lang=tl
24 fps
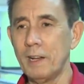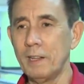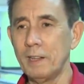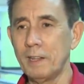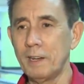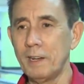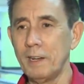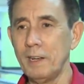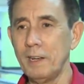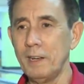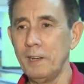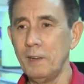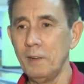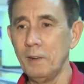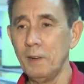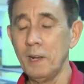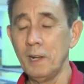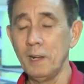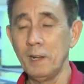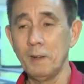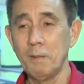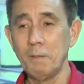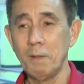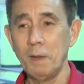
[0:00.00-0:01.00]
country. Yun
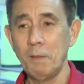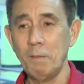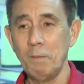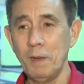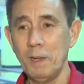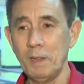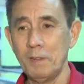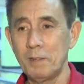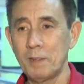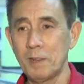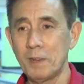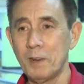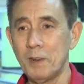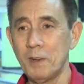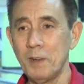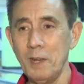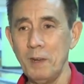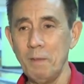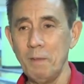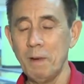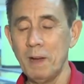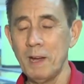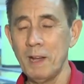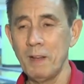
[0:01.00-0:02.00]
ang nami-miss ko.
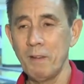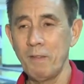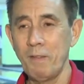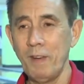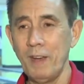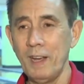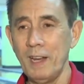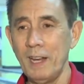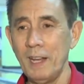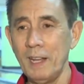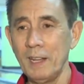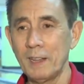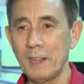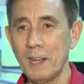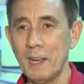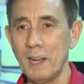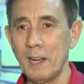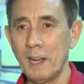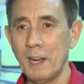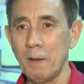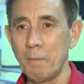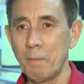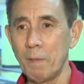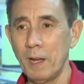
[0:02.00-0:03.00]
Iba ang feeling
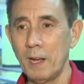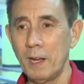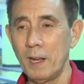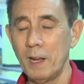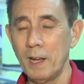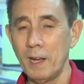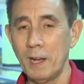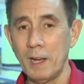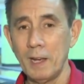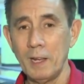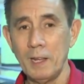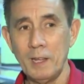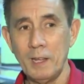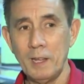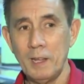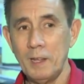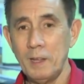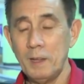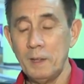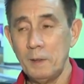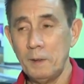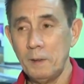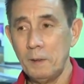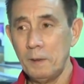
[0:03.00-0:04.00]
talaga pagka
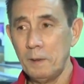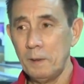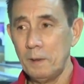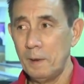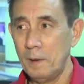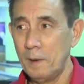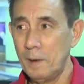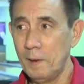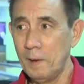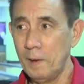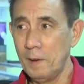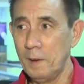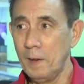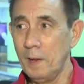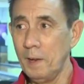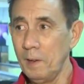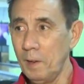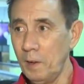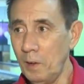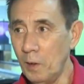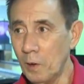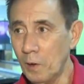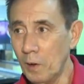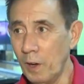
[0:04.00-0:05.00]
ang
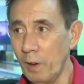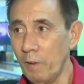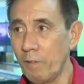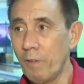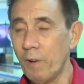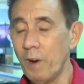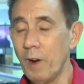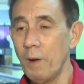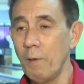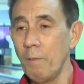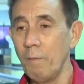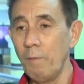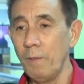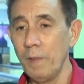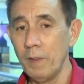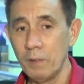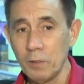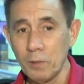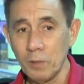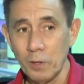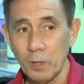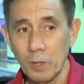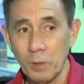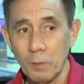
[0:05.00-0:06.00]
uniform na
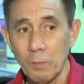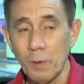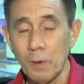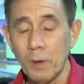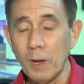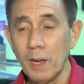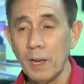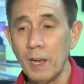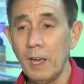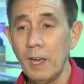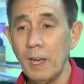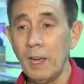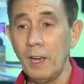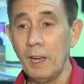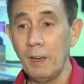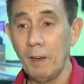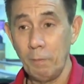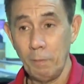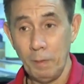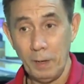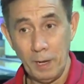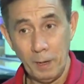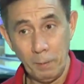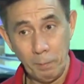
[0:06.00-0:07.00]
suot mo ay
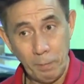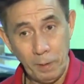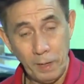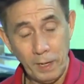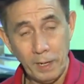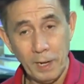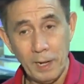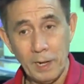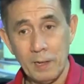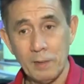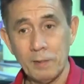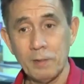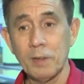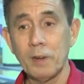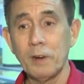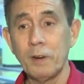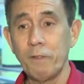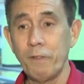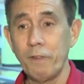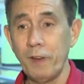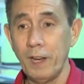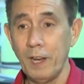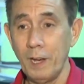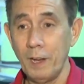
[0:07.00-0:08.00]
Pilipinas or
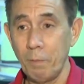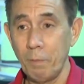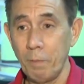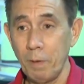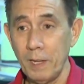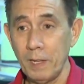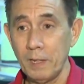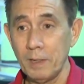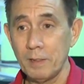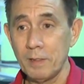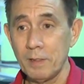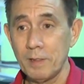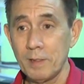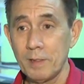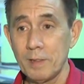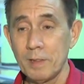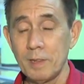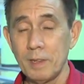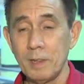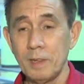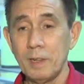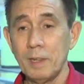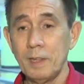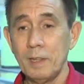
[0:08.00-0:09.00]
Philippines.
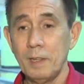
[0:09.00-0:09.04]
